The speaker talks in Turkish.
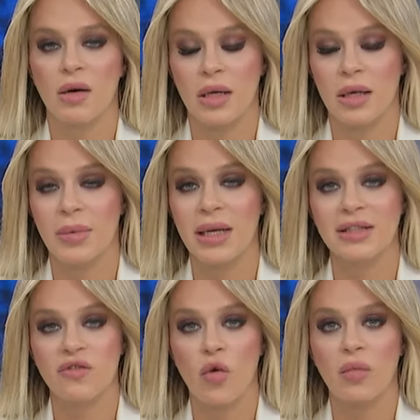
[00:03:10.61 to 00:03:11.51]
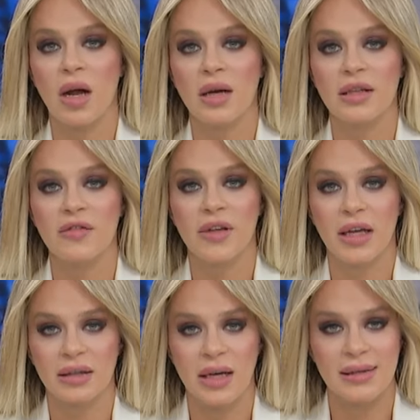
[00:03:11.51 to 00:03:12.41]
e, platformlarda
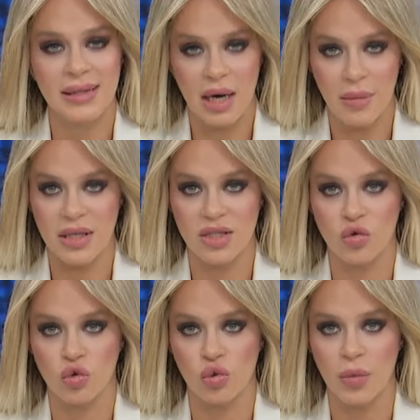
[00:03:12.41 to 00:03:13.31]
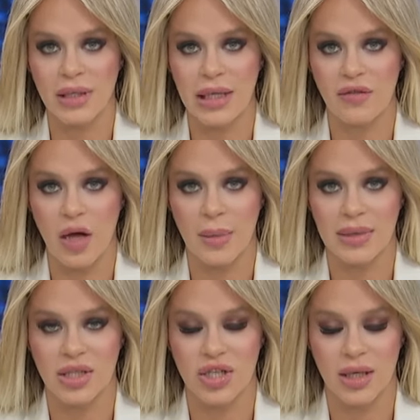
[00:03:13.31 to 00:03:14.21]
fiyatlar serbestçe oluşmaya devam
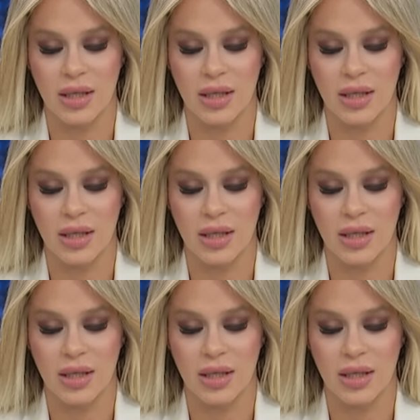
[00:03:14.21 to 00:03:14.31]
edecek.